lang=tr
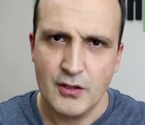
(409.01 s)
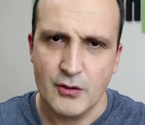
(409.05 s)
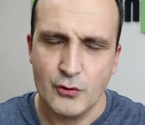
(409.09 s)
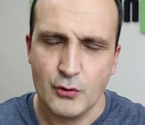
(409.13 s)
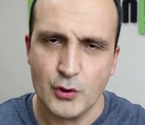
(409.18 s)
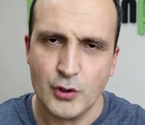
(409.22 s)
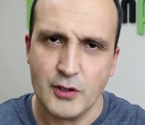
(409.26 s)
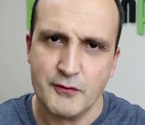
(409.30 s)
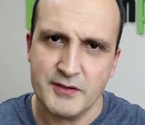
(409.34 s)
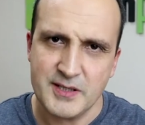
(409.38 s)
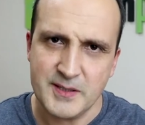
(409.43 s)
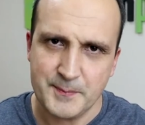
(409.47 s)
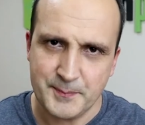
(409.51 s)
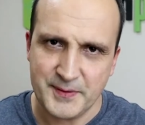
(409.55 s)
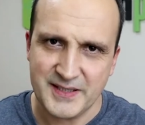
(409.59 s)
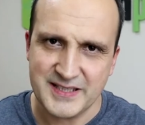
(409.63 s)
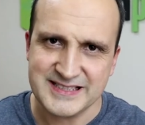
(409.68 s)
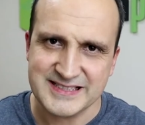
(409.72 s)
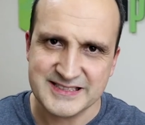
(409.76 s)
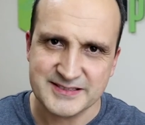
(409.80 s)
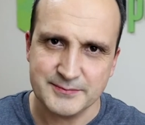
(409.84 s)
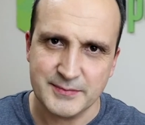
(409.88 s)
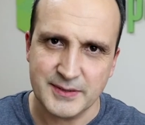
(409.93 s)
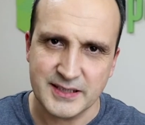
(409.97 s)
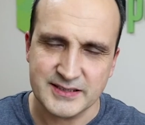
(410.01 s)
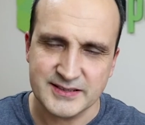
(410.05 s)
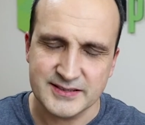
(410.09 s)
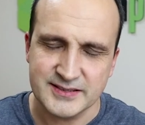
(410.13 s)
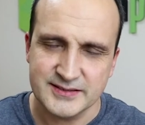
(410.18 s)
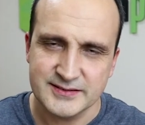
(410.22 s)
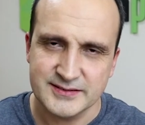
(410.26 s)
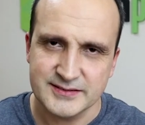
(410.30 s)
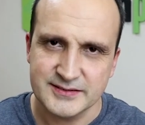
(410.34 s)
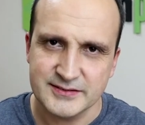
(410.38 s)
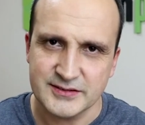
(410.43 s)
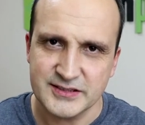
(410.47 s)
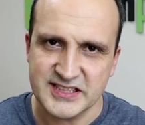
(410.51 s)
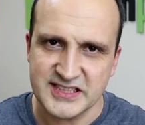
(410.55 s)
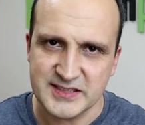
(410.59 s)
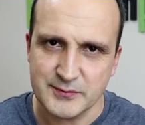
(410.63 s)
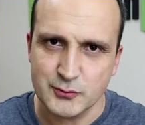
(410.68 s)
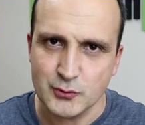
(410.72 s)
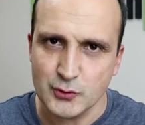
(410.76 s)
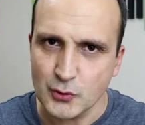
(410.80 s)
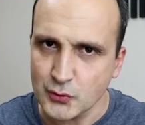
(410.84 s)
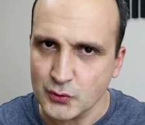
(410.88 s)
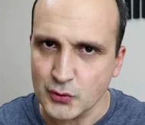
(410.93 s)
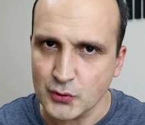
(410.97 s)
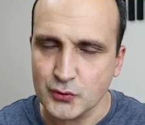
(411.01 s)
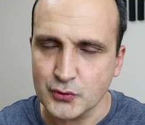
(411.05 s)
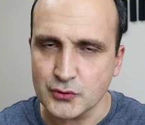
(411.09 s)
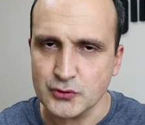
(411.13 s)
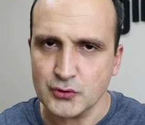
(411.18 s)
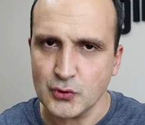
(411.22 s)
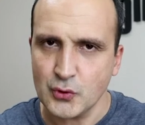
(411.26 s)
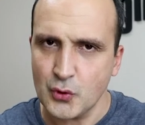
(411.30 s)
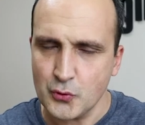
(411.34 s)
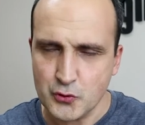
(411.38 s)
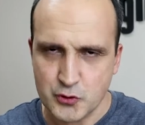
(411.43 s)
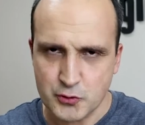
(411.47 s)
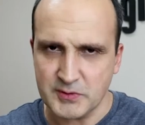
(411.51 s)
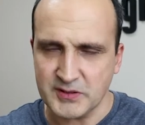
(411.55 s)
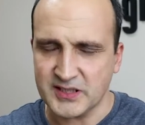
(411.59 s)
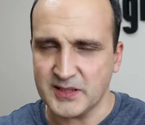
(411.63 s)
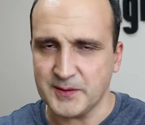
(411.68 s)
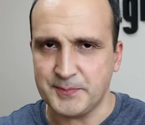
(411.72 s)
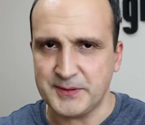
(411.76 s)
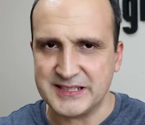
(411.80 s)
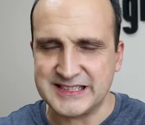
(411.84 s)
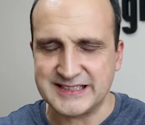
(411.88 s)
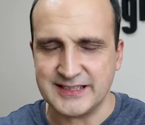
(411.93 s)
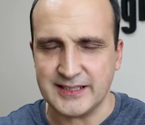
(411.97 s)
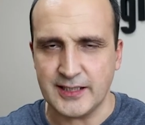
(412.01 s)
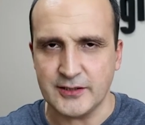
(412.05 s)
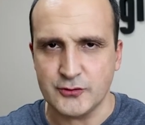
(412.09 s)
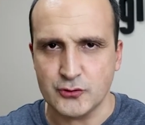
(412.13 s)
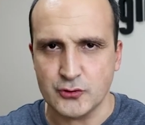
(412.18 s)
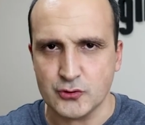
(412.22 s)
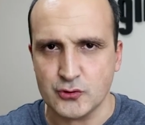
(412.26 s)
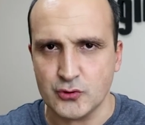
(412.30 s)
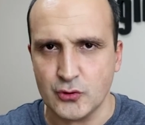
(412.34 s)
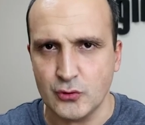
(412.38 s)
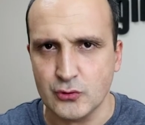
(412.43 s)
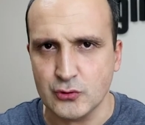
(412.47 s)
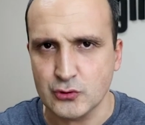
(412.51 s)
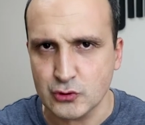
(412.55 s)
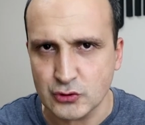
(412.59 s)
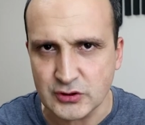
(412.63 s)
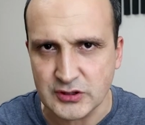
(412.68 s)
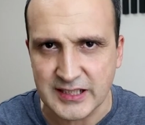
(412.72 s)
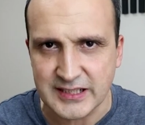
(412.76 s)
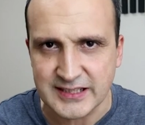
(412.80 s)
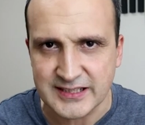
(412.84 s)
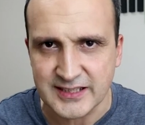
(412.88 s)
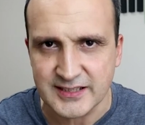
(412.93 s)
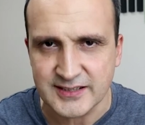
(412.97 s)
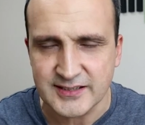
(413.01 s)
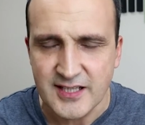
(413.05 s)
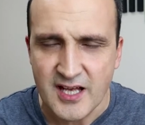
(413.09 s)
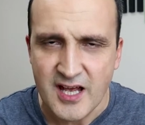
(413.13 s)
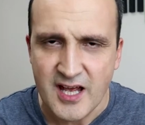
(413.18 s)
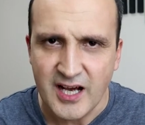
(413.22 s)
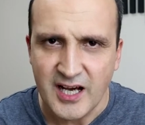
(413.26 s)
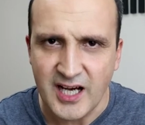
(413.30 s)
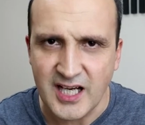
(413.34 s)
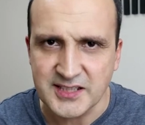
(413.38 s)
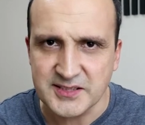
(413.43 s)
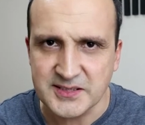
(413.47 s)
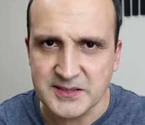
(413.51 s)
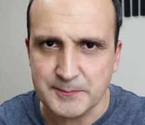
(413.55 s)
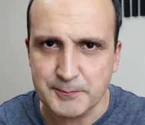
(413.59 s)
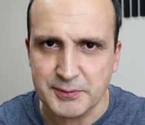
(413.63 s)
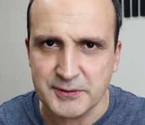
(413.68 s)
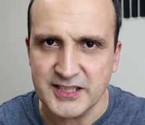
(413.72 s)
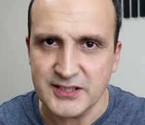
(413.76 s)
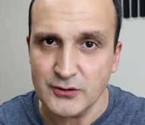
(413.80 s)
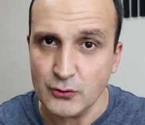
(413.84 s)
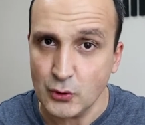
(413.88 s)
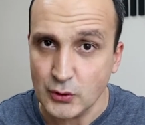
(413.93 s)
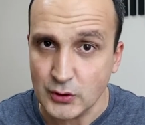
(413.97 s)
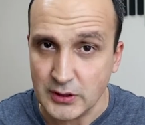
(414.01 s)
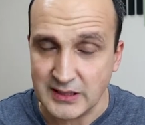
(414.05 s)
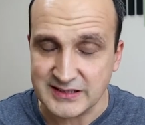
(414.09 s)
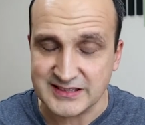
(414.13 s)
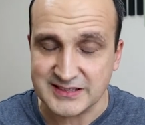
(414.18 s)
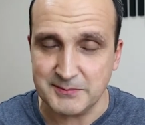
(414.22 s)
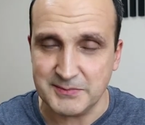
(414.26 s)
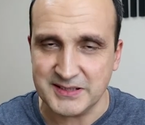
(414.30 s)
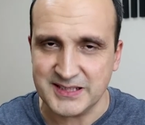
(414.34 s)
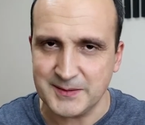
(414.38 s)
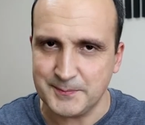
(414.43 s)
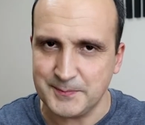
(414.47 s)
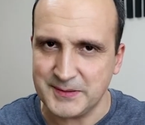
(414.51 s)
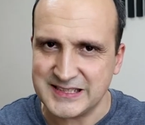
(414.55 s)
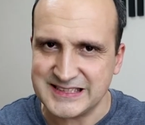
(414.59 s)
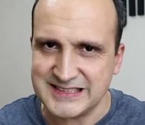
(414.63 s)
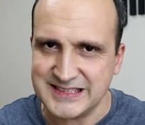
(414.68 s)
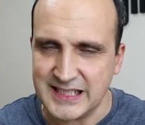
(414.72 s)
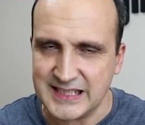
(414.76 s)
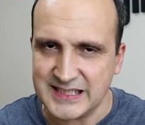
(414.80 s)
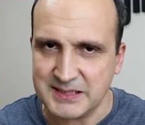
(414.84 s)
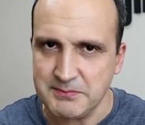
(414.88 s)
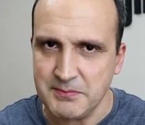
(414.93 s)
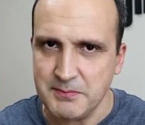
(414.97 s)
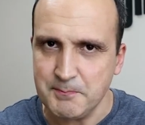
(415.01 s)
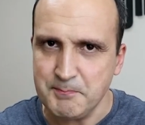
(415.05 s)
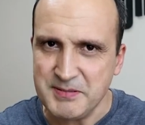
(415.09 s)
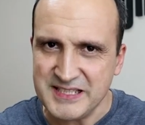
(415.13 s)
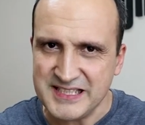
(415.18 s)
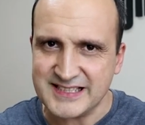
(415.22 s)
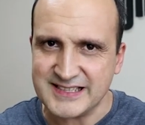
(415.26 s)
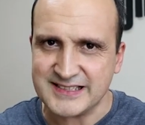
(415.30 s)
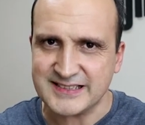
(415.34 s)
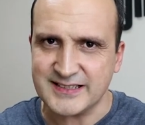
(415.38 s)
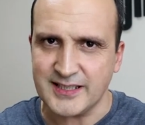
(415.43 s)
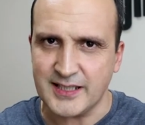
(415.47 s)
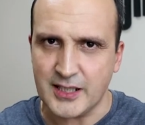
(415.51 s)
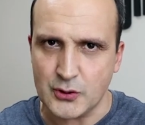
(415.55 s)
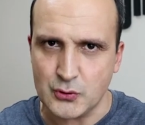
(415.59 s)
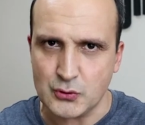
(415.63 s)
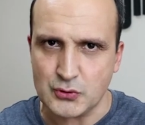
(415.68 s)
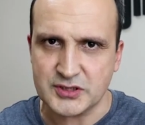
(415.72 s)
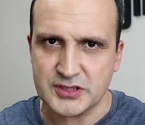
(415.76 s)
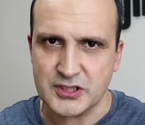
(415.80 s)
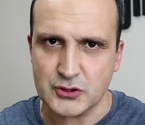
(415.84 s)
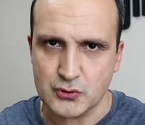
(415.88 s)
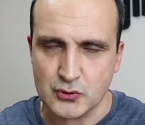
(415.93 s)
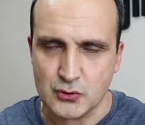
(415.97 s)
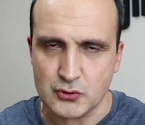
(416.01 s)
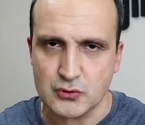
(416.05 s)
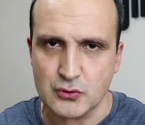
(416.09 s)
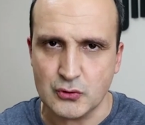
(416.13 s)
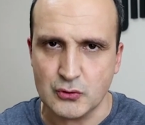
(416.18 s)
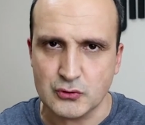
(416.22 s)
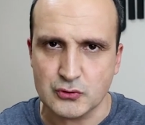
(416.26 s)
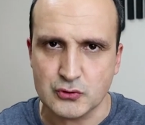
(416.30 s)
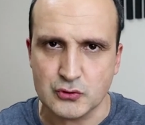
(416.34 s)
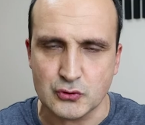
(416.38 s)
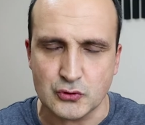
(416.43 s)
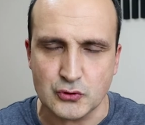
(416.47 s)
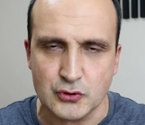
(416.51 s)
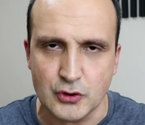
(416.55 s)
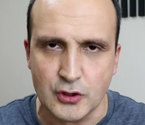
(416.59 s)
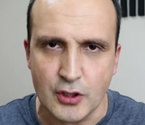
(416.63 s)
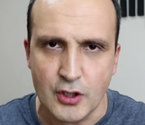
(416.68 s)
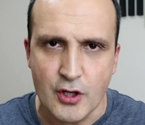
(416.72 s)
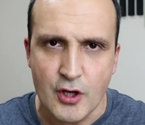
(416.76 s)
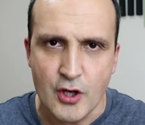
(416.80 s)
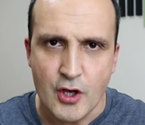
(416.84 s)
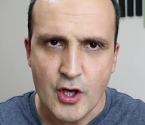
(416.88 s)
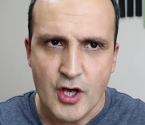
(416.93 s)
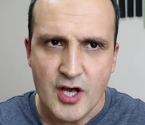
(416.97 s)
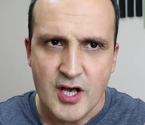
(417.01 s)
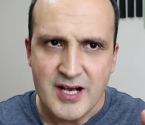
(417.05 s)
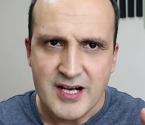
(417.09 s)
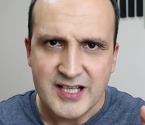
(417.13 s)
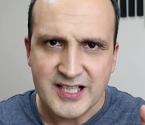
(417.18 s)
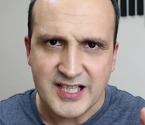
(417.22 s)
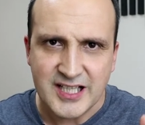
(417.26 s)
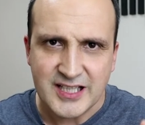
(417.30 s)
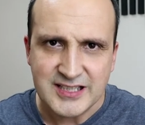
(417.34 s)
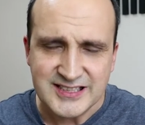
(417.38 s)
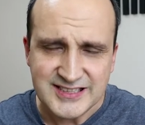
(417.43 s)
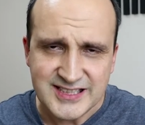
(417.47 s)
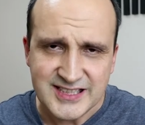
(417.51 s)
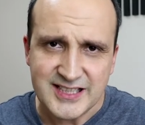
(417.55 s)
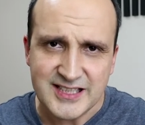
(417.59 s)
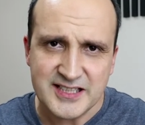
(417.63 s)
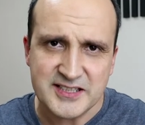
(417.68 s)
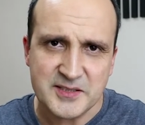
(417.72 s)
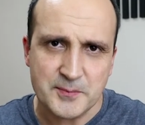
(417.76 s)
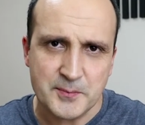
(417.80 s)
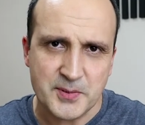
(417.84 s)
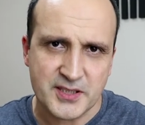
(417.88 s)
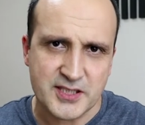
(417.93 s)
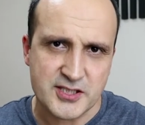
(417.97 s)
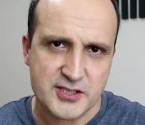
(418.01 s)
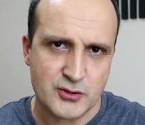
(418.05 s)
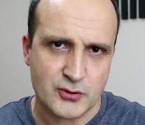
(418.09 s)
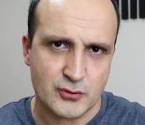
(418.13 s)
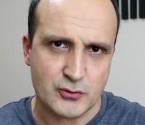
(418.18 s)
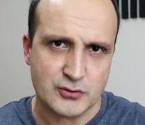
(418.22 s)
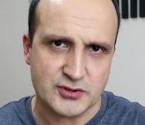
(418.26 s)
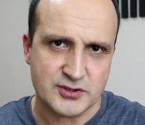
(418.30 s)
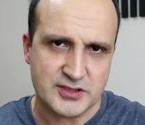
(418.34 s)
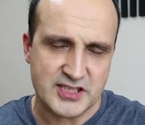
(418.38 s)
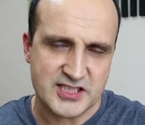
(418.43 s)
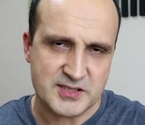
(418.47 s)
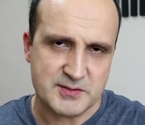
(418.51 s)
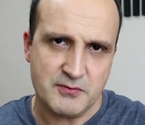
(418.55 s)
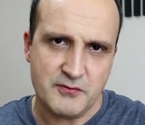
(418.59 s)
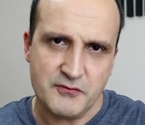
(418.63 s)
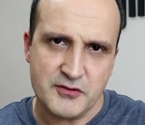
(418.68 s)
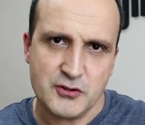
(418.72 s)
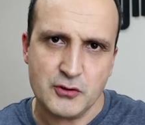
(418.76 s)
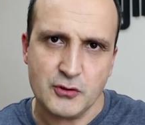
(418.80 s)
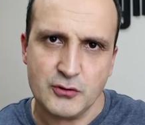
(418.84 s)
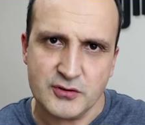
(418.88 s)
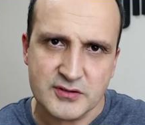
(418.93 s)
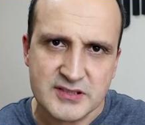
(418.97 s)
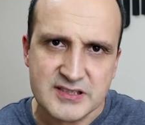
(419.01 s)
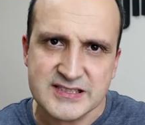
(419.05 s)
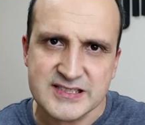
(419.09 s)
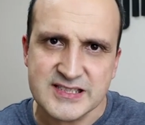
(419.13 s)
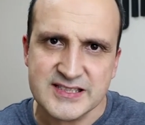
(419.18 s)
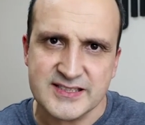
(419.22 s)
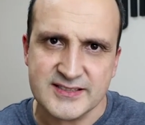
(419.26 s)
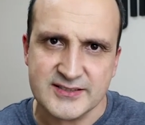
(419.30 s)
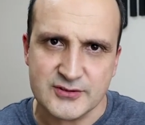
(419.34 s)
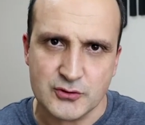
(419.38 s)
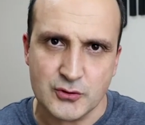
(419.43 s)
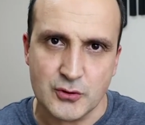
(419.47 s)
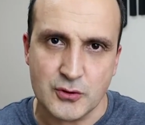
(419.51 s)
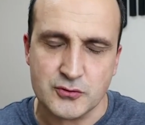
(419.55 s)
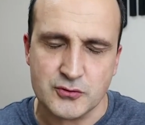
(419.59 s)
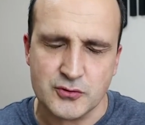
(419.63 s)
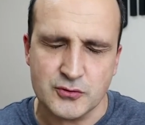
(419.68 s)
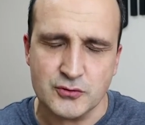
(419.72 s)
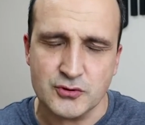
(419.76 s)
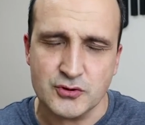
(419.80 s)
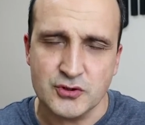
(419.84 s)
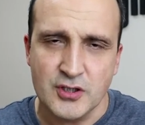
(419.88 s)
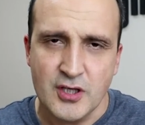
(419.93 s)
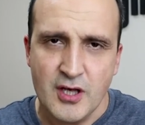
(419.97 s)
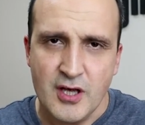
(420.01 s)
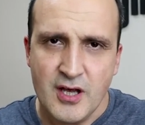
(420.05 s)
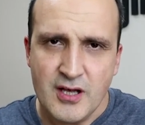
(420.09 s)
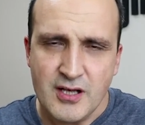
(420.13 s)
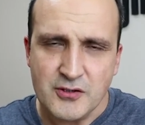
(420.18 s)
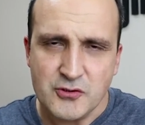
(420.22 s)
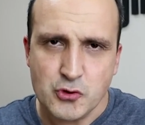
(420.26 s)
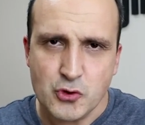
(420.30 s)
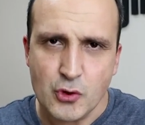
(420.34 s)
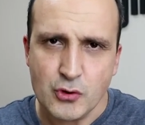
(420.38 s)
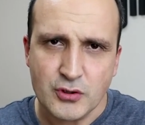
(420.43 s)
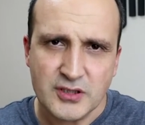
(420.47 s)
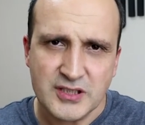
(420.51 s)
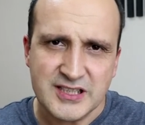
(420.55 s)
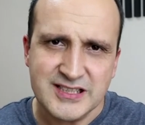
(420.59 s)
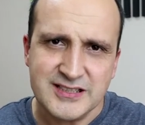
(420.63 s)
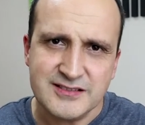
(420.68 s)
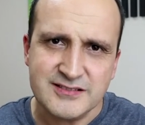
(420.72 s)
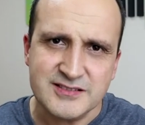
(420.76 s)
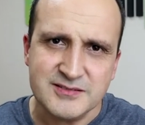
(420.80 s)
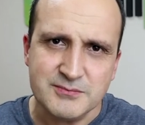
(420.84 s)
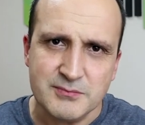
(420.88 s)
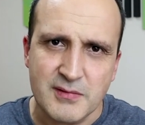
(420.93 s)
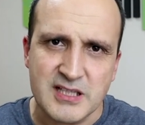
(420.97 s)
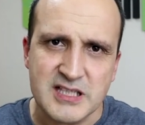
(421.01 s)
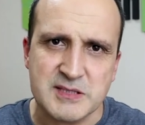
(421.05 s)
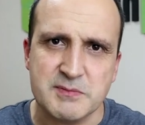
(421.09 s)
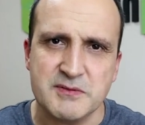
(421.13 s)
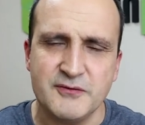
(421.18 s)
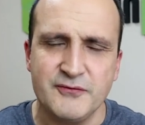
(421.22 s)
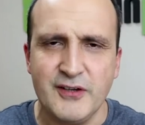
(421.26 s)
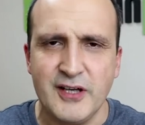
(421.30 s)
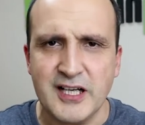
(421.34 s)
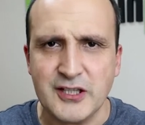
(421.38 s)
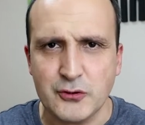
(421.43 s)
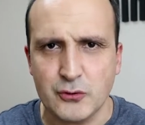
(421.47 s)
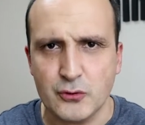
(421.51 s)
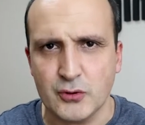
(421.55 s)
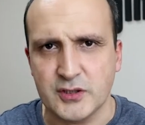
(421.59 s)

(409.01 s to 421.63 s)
Huawei P Smart 2019 13 megapiksel çözünürlük sunarken Play 16 megapiksel gibi bir tık daha yüksek çözünürlük sunuyor. Kalitelerine bakacak olsak şimdi videoları izlediniz gördünüz. Çok inanılmaz bir fark